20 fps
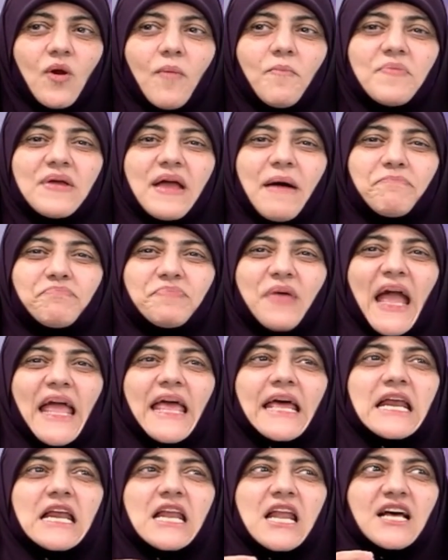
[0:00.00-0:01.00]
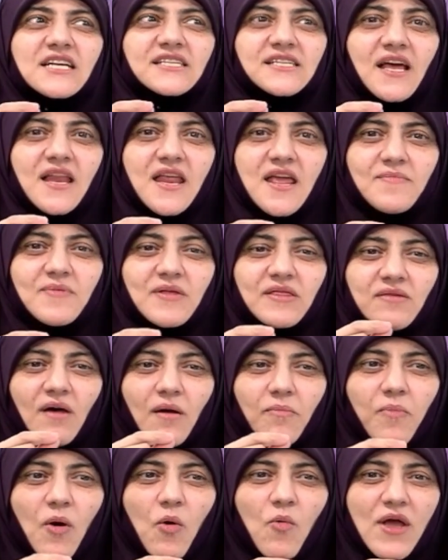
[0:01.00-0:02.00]
المربي يبتكر الاساليب
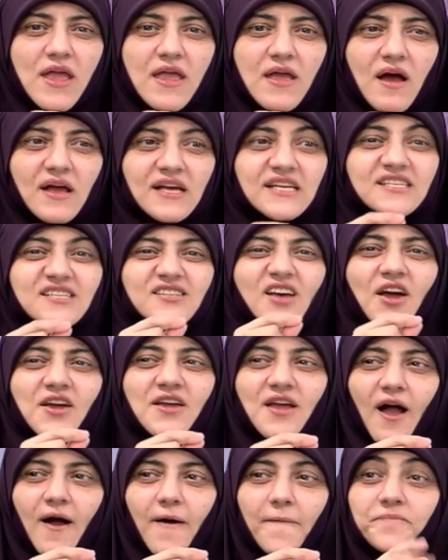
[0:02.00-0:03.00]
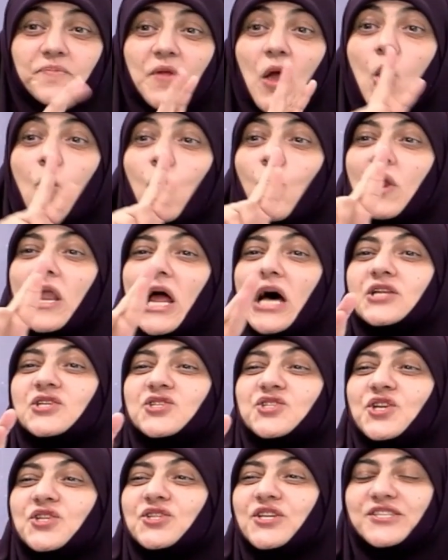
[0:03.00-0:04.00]
التربويه الصحيحه
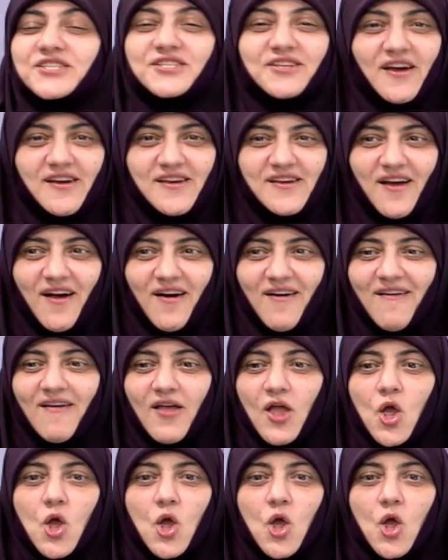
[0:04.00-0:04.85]
والانشطه الصحيحه